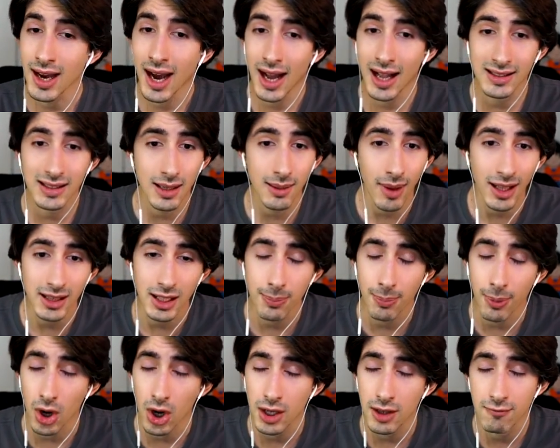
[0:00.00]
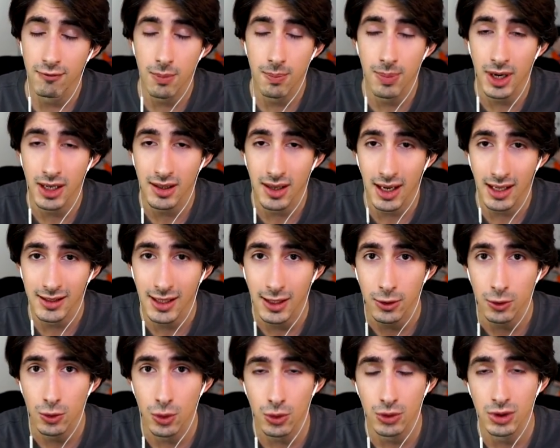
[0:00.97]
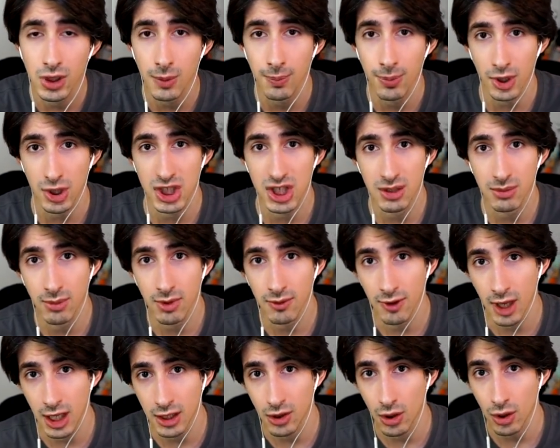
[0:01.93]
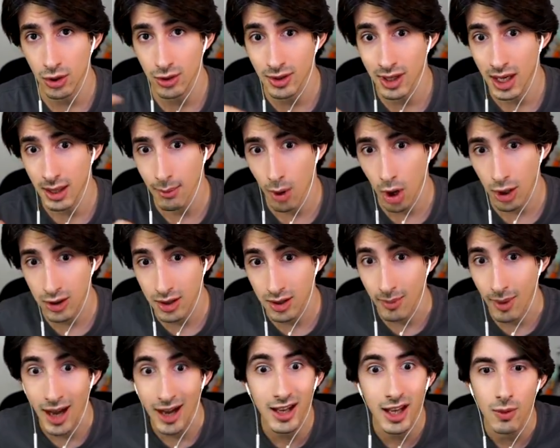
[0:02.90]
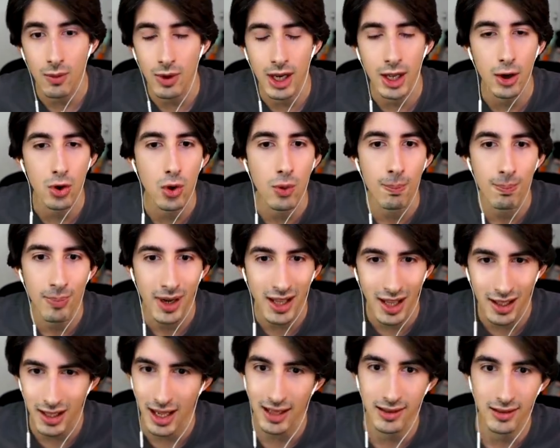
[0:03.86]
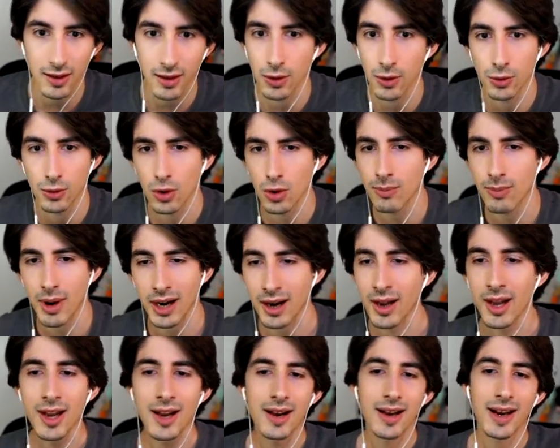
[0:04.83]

altrimenti poi vi perderete tutti i prossimi video delle mod, ma anche quelli in compagnia di altri youtuber.